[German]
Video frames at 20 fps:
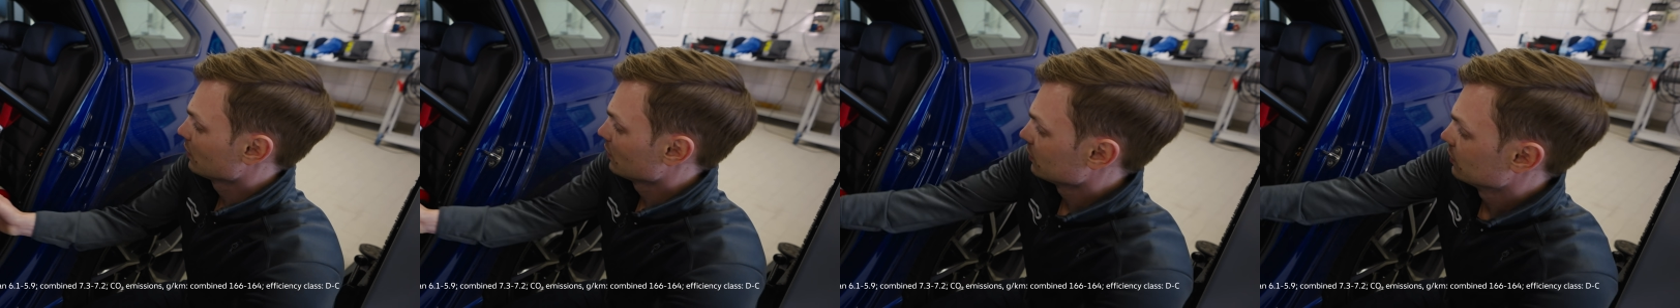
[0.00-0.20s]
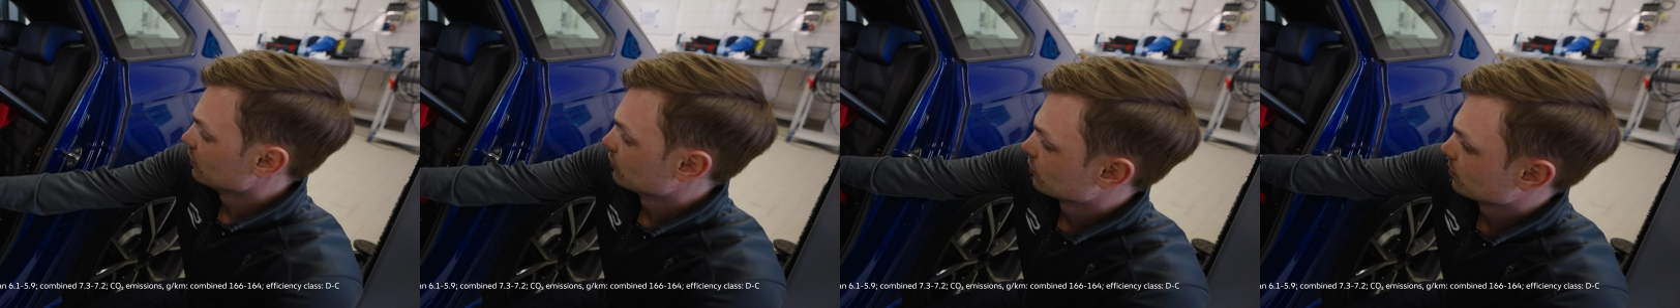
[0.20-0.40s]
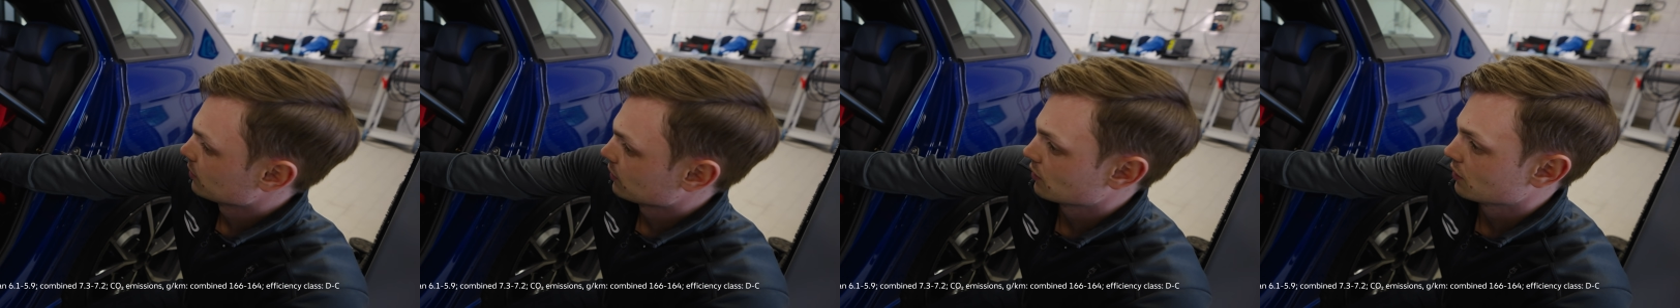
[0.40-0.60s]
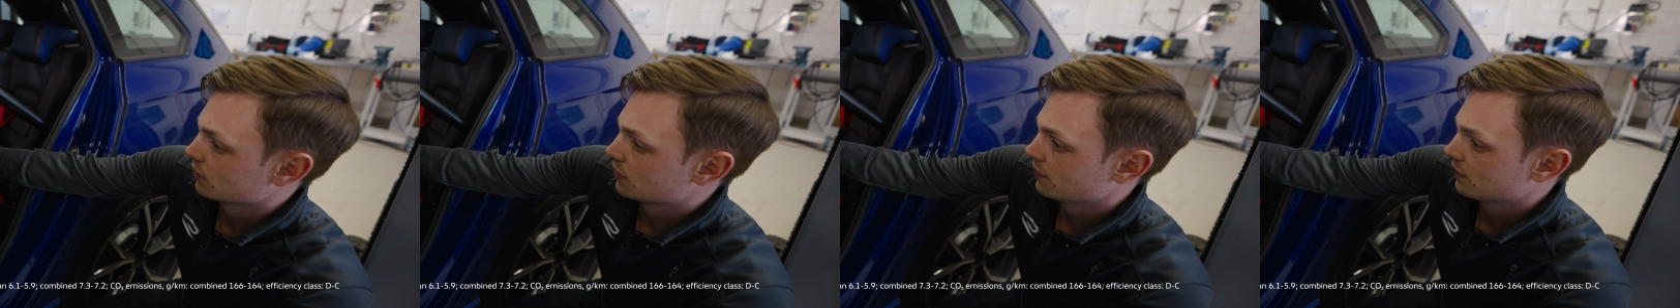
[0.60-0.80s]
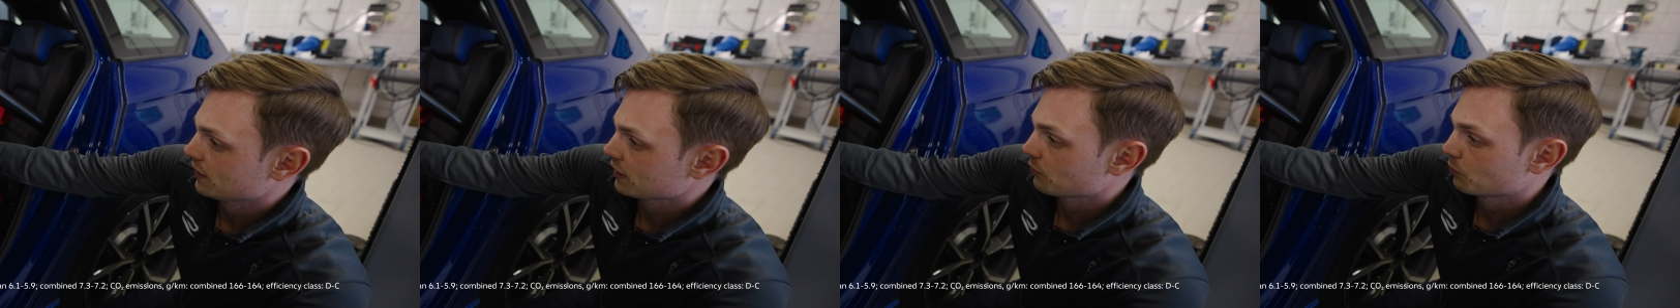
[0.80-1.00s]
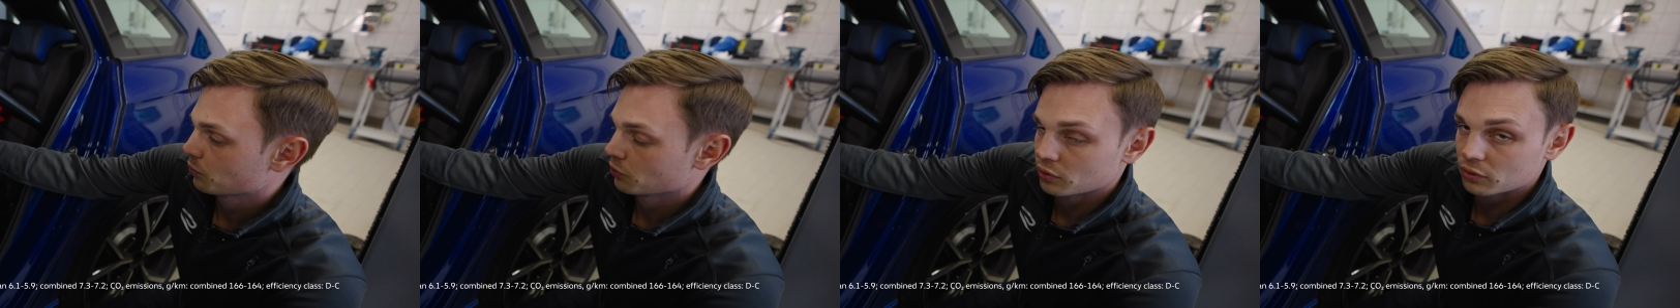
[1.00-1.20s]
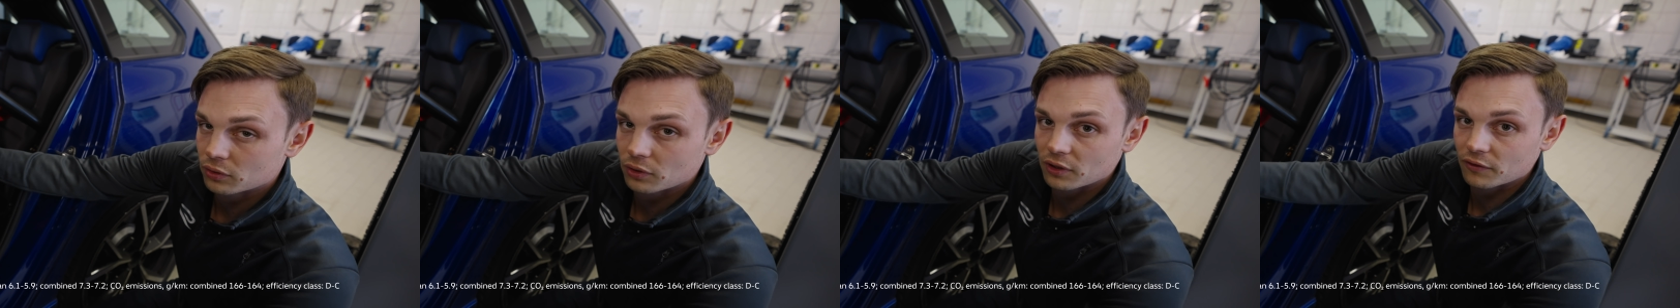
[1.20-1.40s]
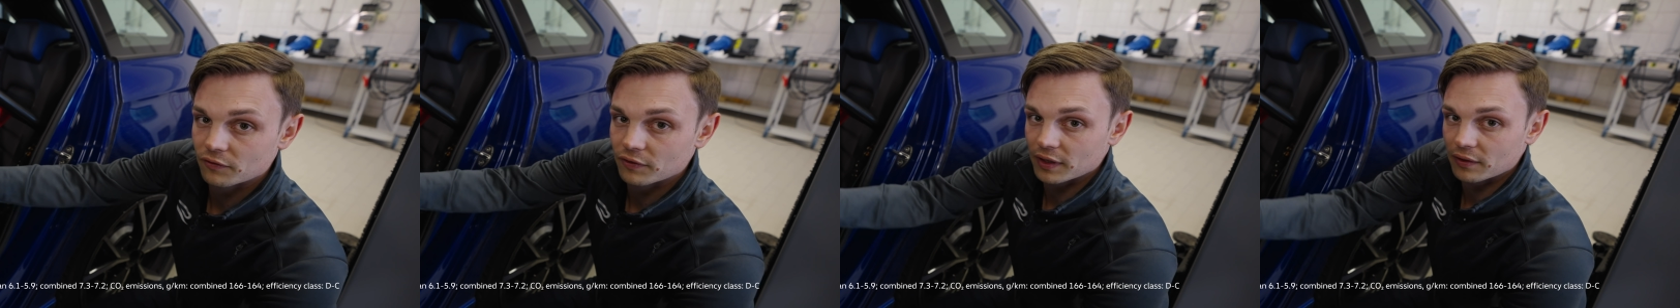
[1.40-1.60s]
Hier ist übrigens auch der
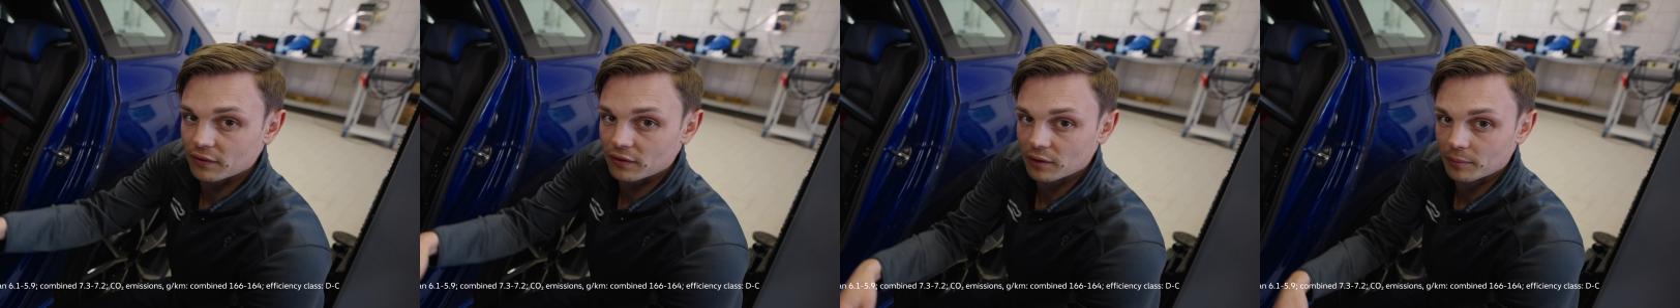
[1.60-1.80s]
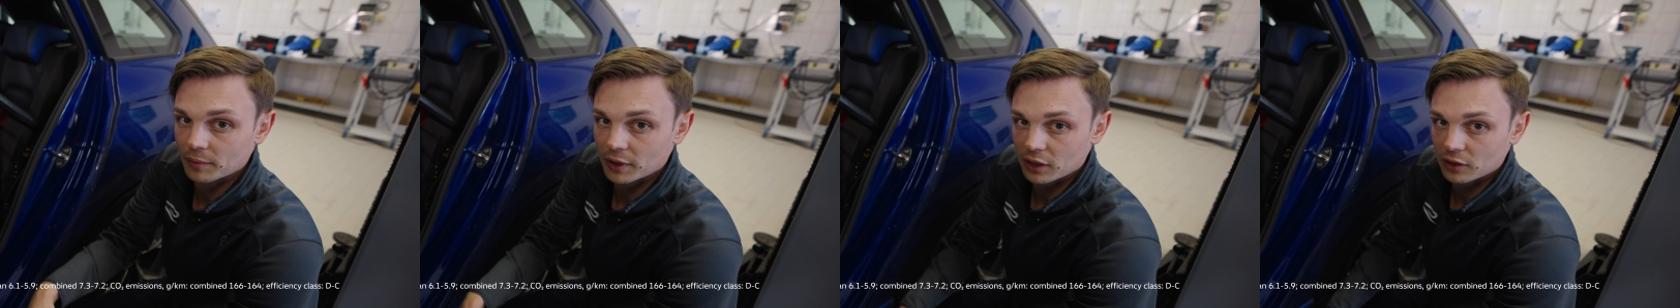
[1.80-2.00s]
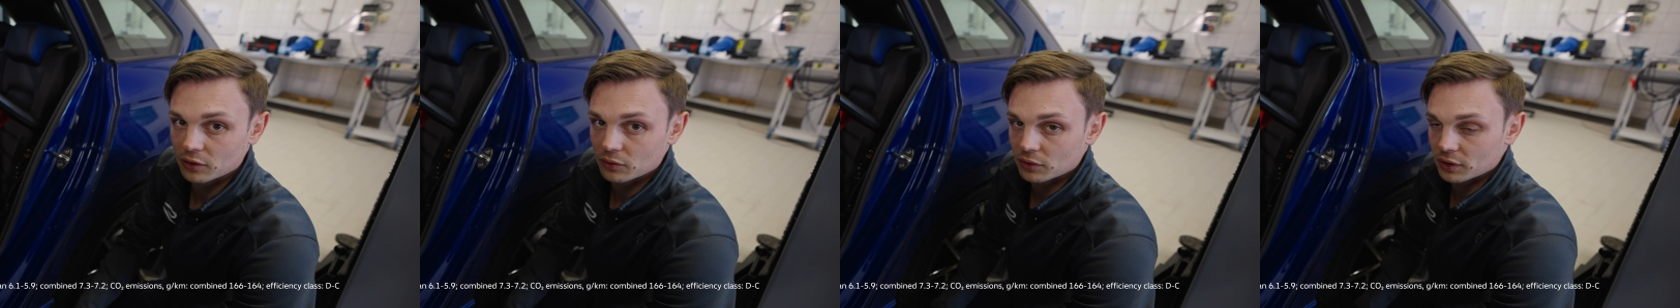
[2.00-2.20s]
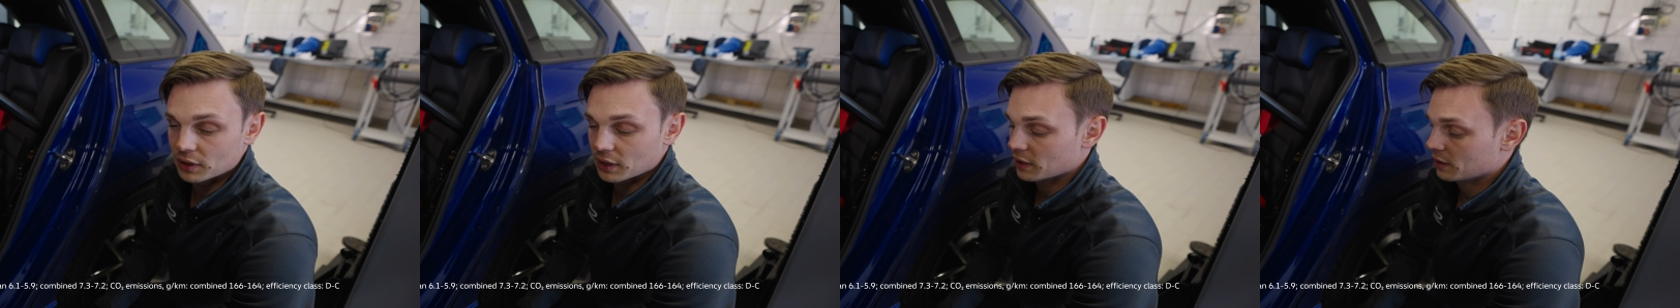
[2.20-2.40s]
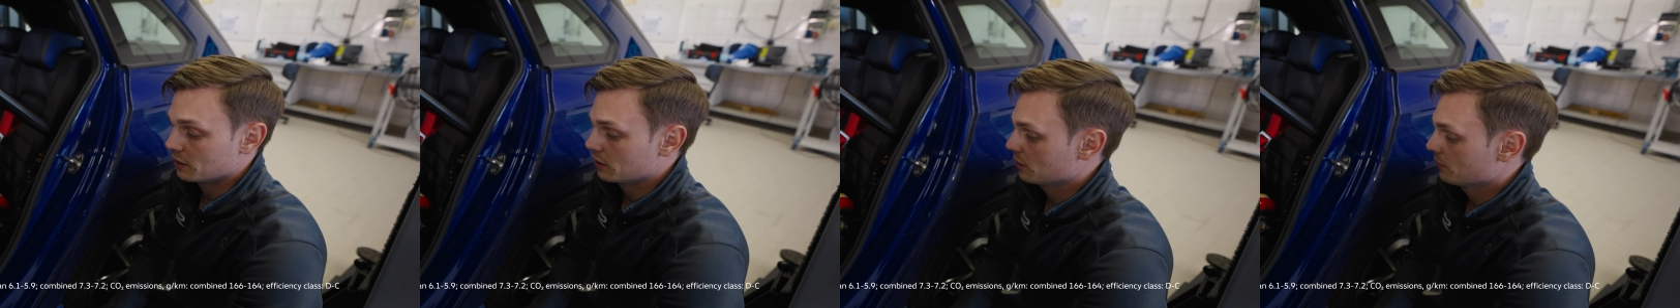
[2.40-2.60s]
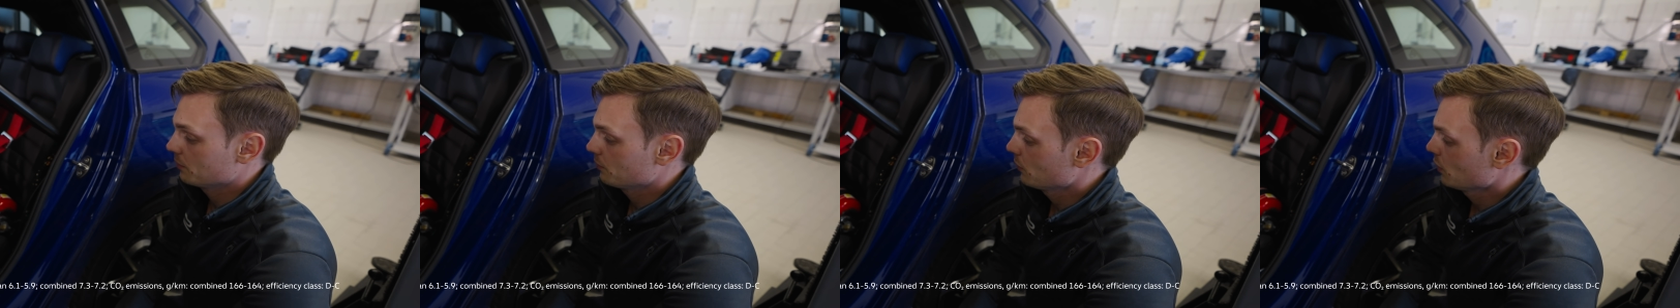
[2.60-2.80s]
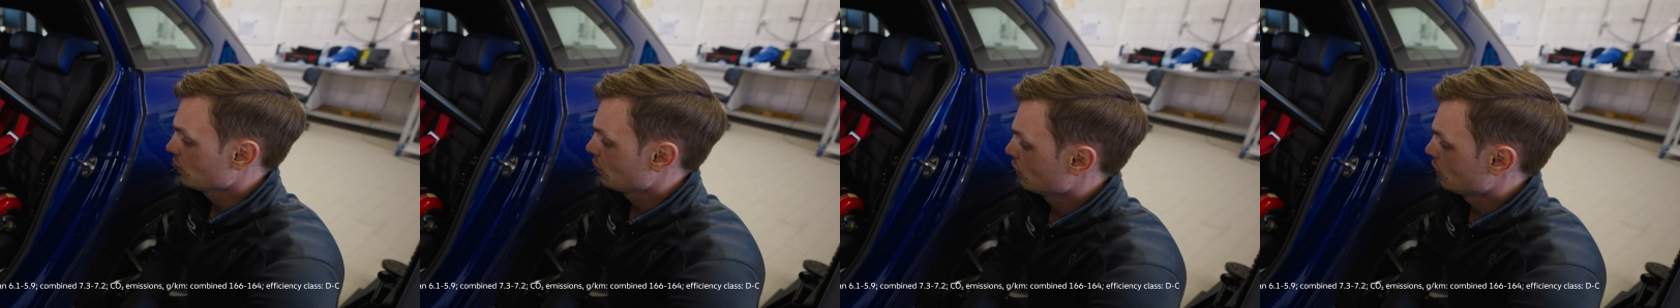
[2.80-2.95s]
Sechspunktgurt festgemacht unter anderem.